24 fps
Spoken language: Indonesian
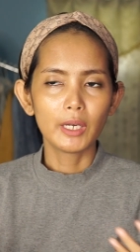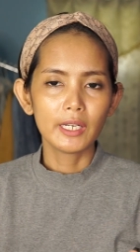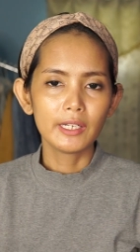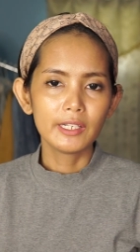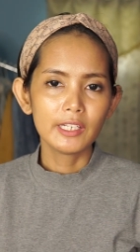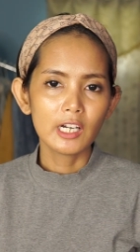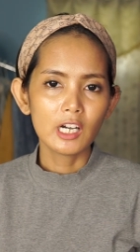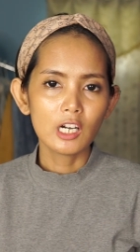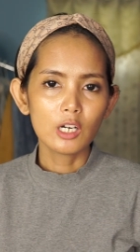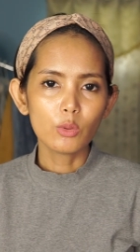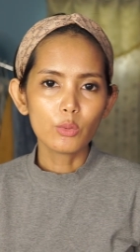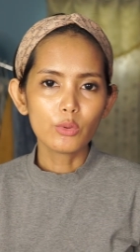
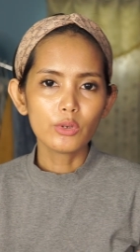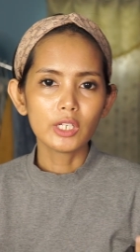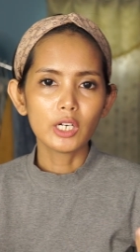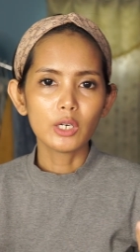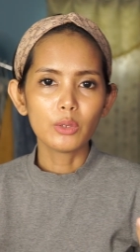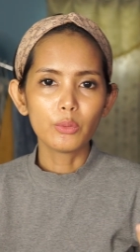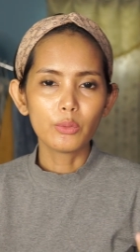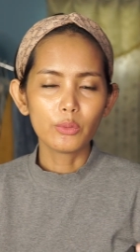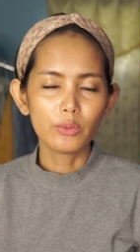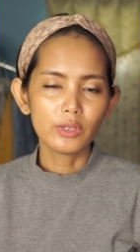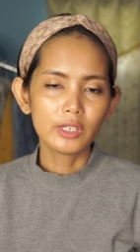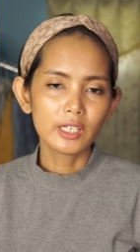ada
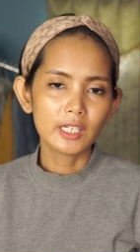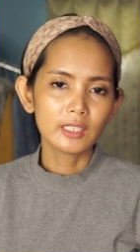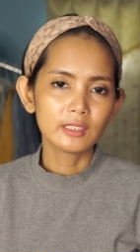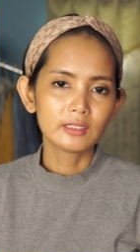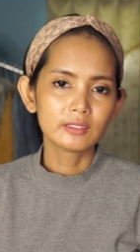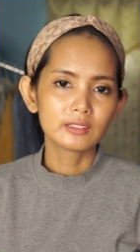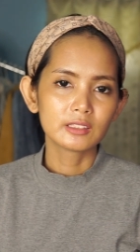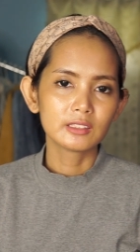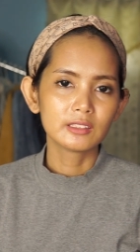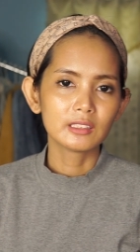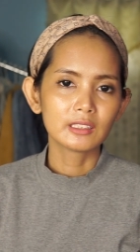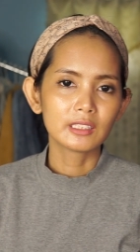
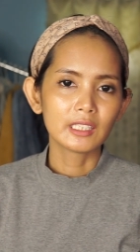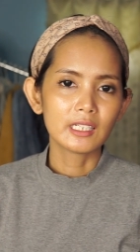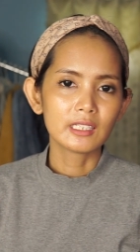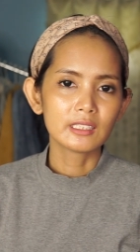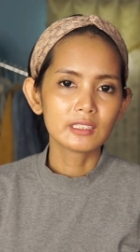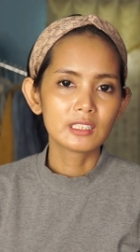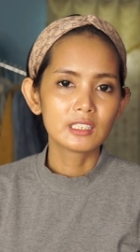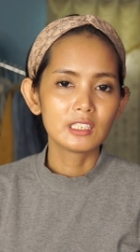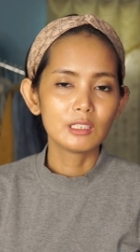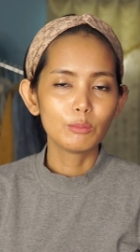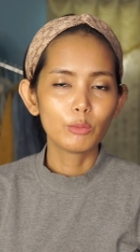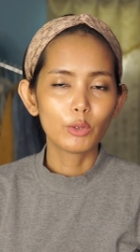undang-undang tentang
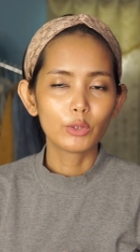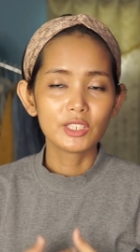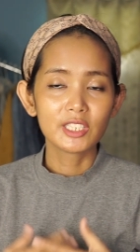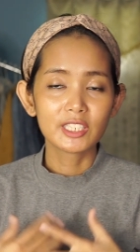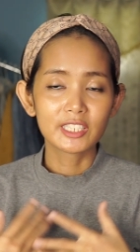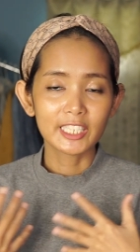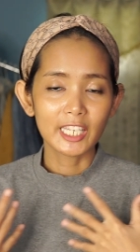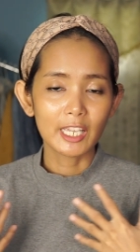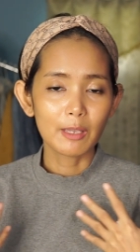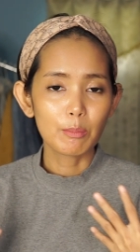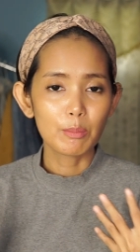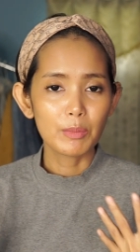si body
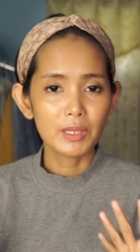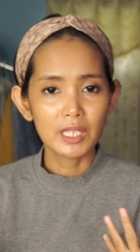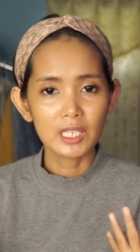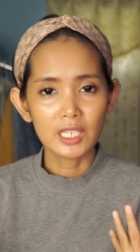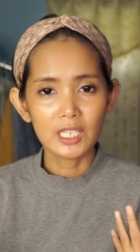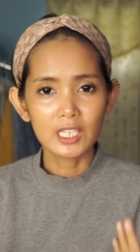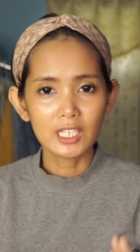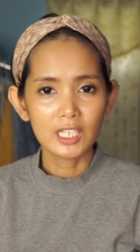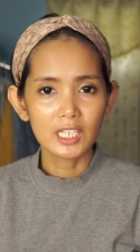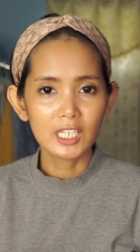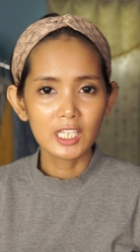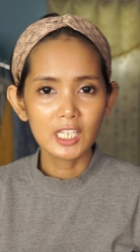shaming
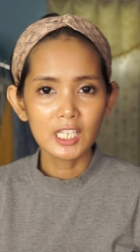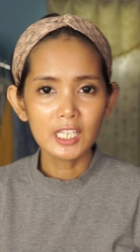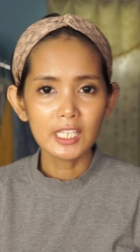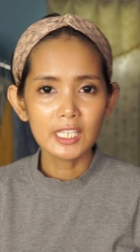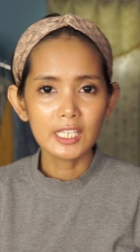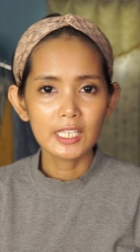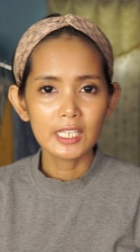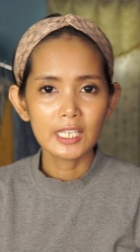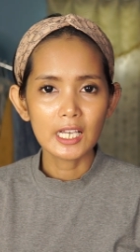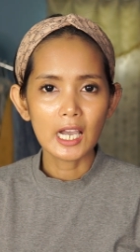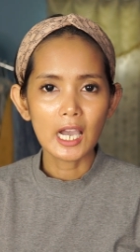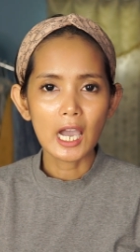
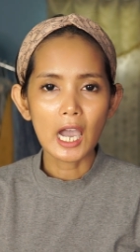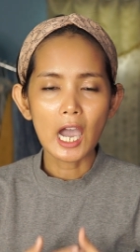ini